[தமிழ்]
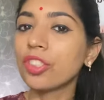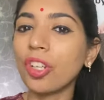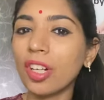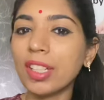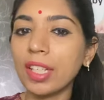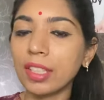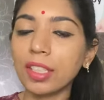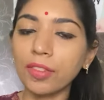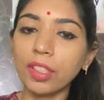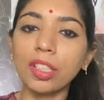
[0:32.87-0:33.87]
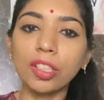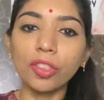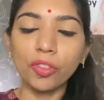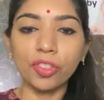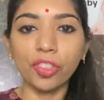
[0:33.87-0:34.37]
ஷார்ட்டாக இருக்கிறவங்களுக்கு
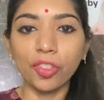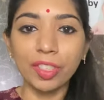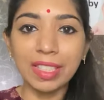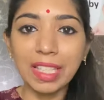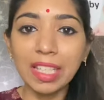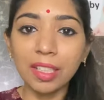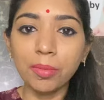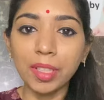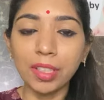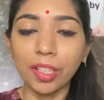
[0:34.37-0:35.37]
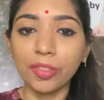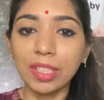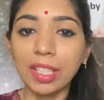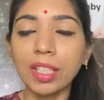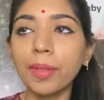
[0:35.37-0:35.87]
கொஞ்சம் சீக்கிரமாக தெரியும்
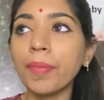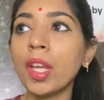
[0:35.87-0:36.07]
சரிங்களா